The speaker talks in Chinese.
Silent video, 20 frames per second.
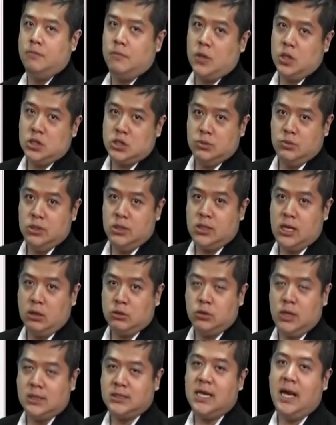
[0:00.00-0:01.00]
是不是
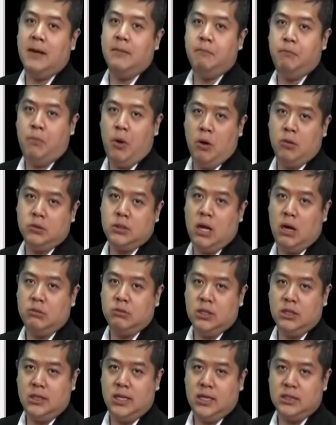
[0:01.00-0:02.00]
告诉大家碰到
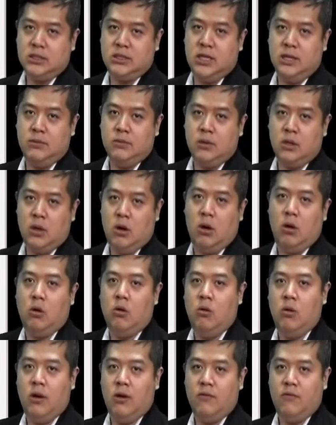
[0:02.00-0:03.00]
能量线，哦，
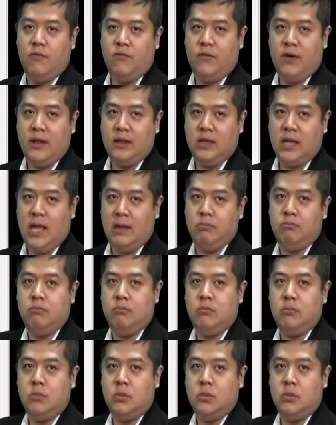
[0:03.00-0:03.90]
会反弹？